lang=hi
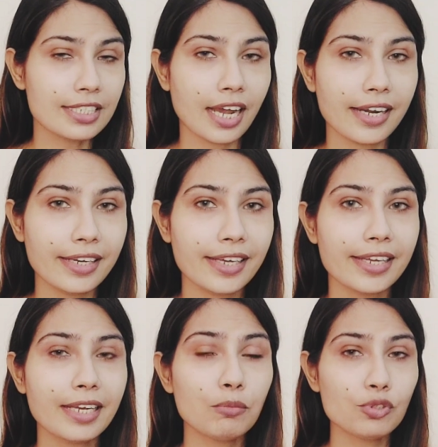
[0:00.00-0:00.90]
जा रही
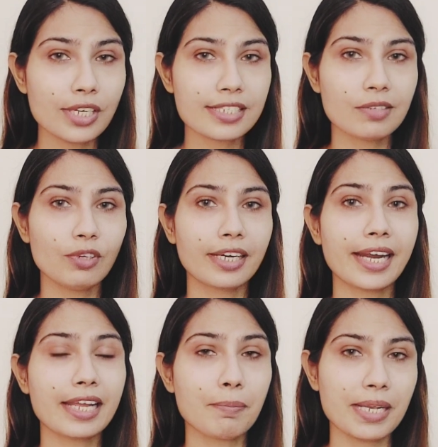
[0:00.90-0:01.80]
हैं या मुझे ऐसे वो लग
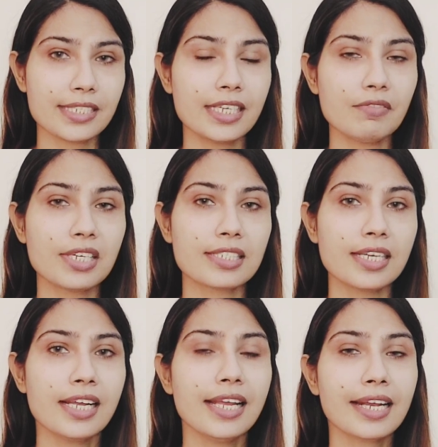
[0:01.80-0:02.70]
रहा है कि पैसे की वजह
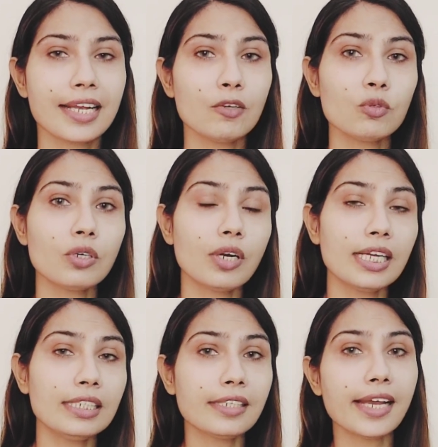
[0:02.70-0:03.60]
से कहीं उनको
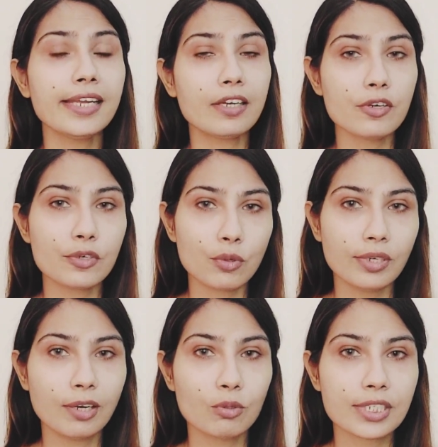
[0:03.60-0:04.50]
इतना ही
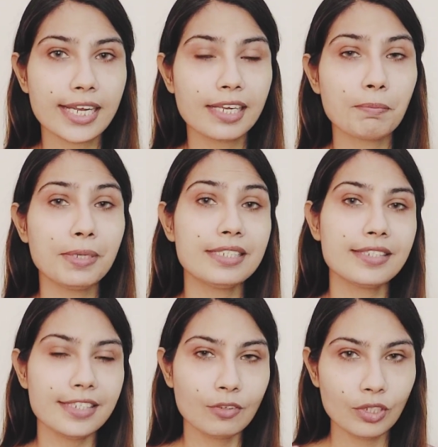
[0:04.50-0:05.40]
कंट्रोल ना हो जाए कि
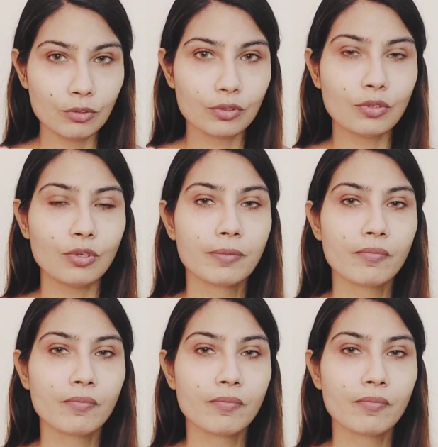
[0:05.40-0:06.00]
बीसीसी ही उनको